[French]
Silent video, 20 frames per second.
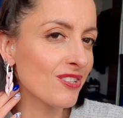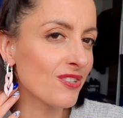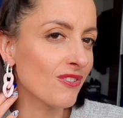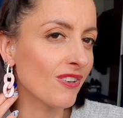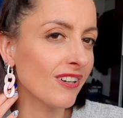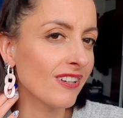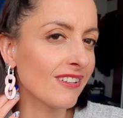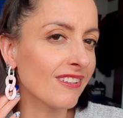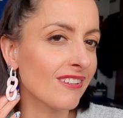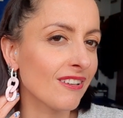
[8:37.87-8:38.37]

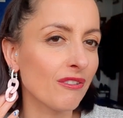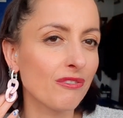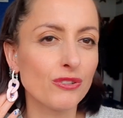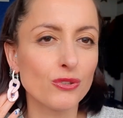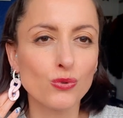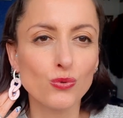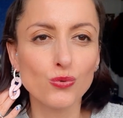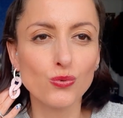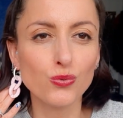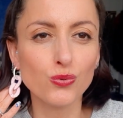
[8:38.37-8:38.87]
Tu vois, ça
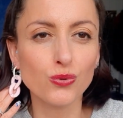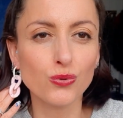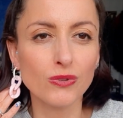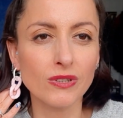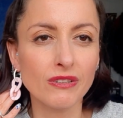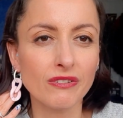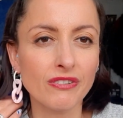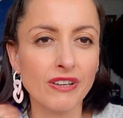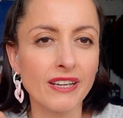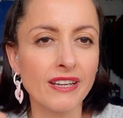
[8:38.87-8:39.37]
fait tout
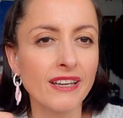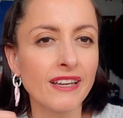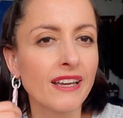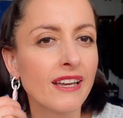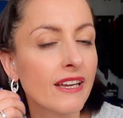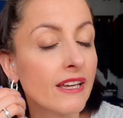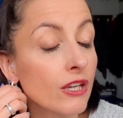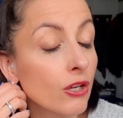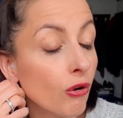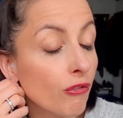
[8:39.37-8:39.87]
son effet.
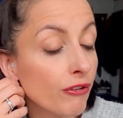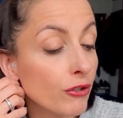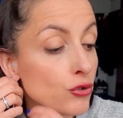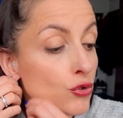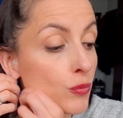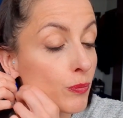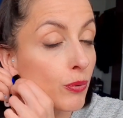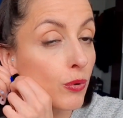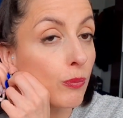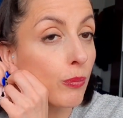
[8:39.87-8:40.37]
Et en
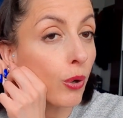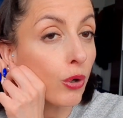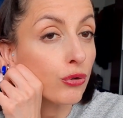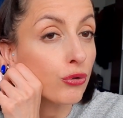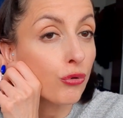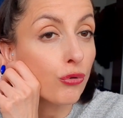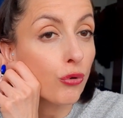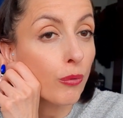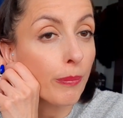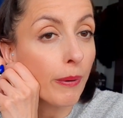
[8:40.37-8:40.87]
fait, tu peux le
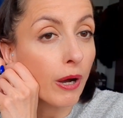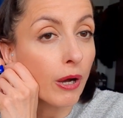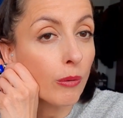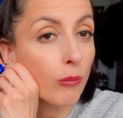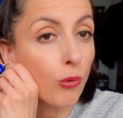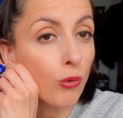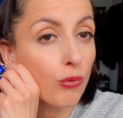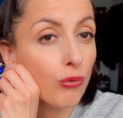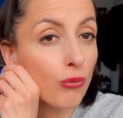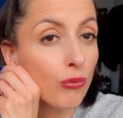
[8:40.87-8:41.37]
porter
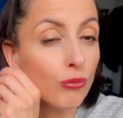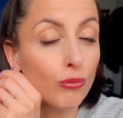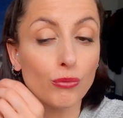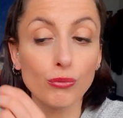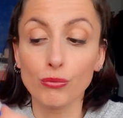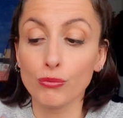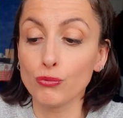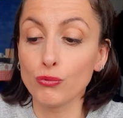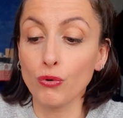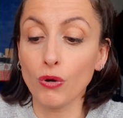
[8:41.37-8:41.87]
séparément de
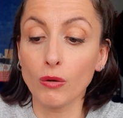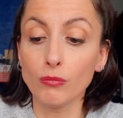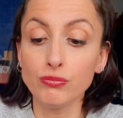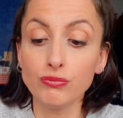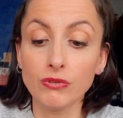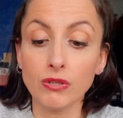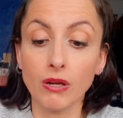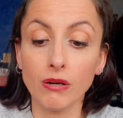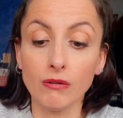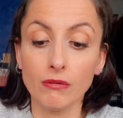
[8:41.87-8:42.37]
la
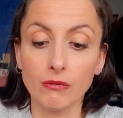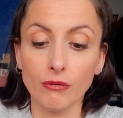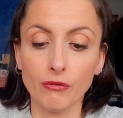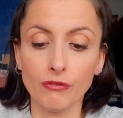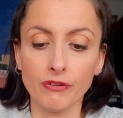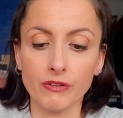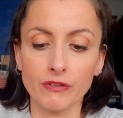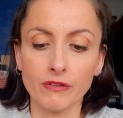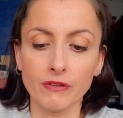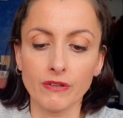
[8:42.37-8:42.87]
boucle,
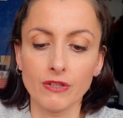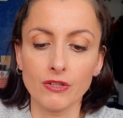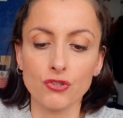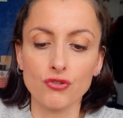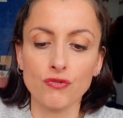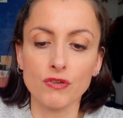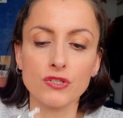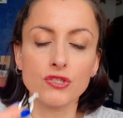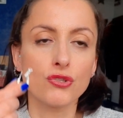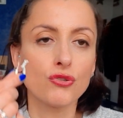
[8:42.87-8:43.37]
en fait
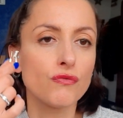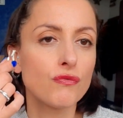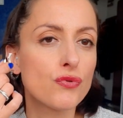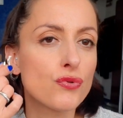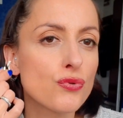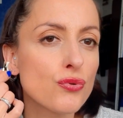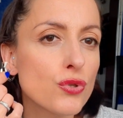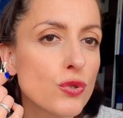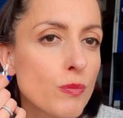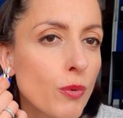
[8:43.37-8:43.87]
si tu
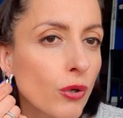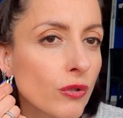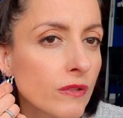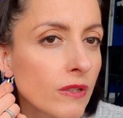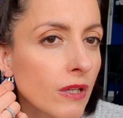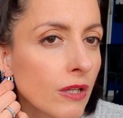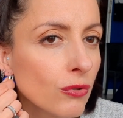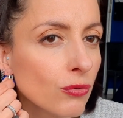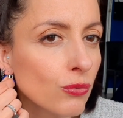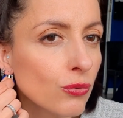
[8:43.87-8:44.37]
veux juste
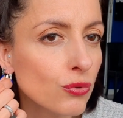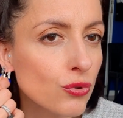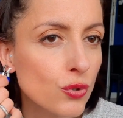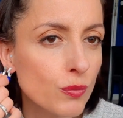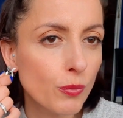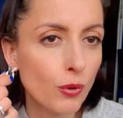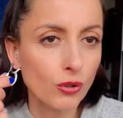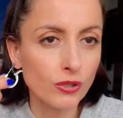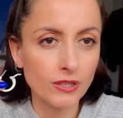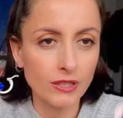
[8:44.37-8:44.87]
porter l'anneau,
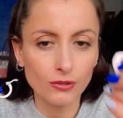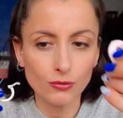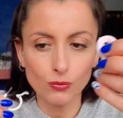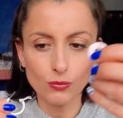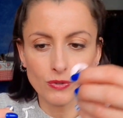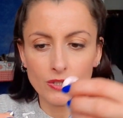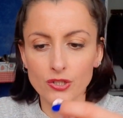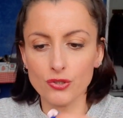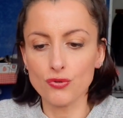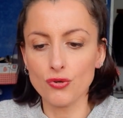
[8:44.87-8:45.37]
tu portes
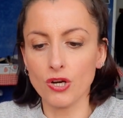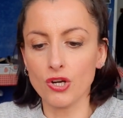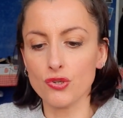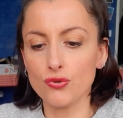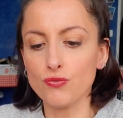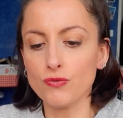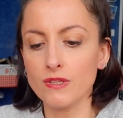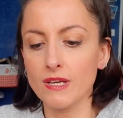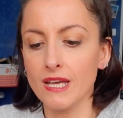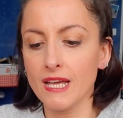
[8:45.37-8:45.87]
l'anneau et tu
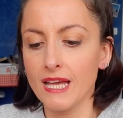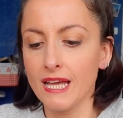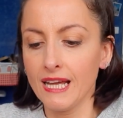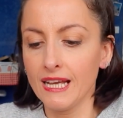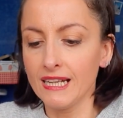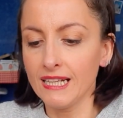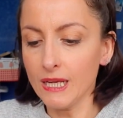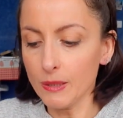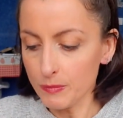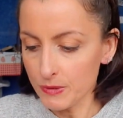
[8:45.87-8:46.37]
rajoutes
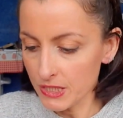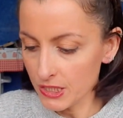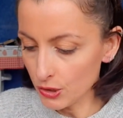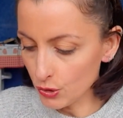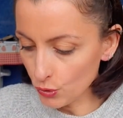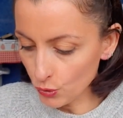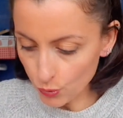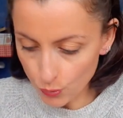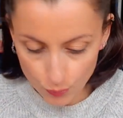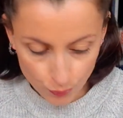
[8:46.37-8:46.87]
la
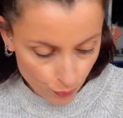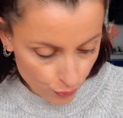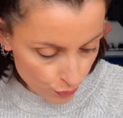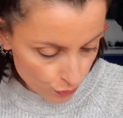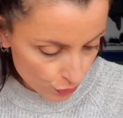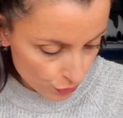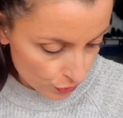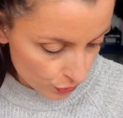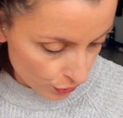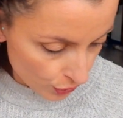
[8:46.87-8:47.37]
petite
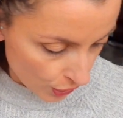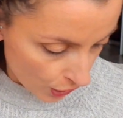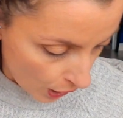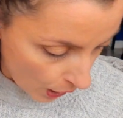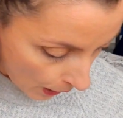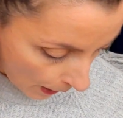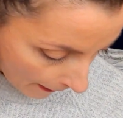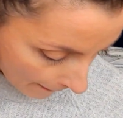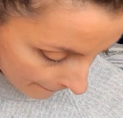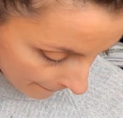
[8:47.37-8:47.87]
boucle
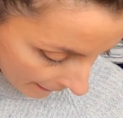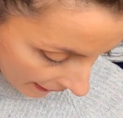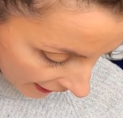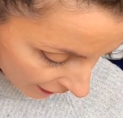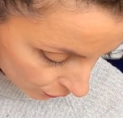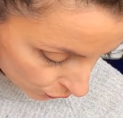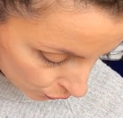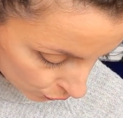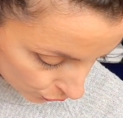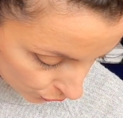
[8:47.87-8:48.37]

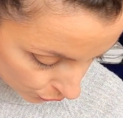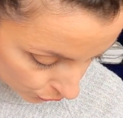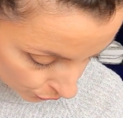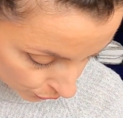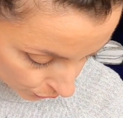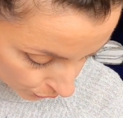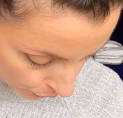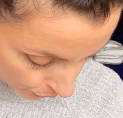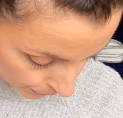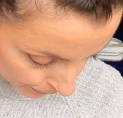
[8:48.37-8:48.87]

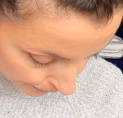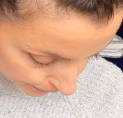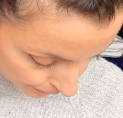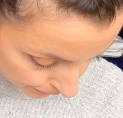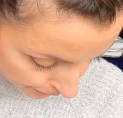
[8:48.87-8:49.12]
par-dessus.